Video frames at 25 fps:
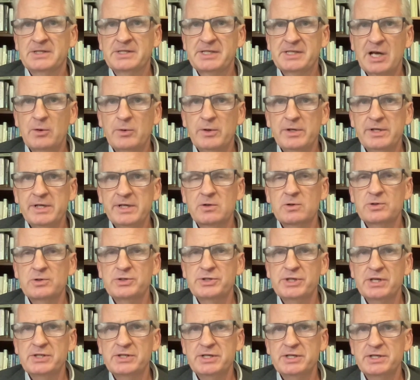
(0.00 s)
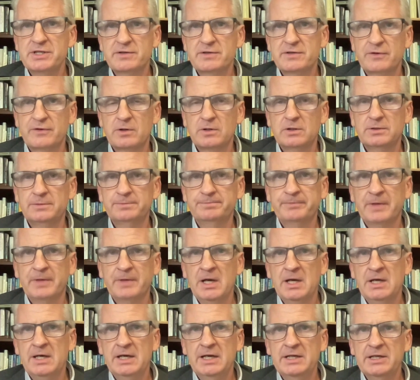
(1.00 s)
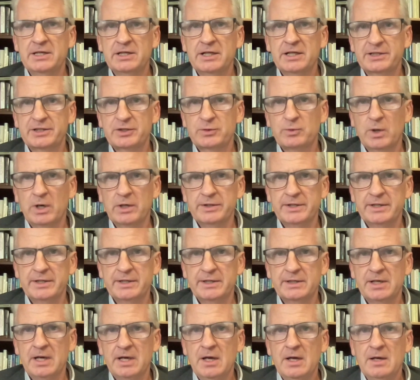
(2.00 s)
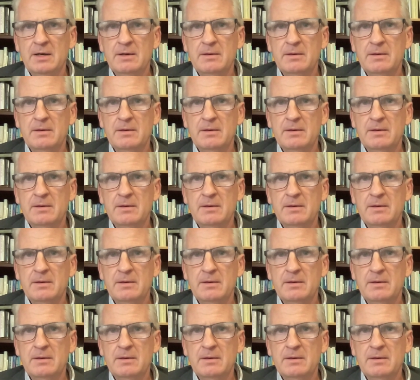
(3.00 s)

całe jego dziedzictwo intelektualne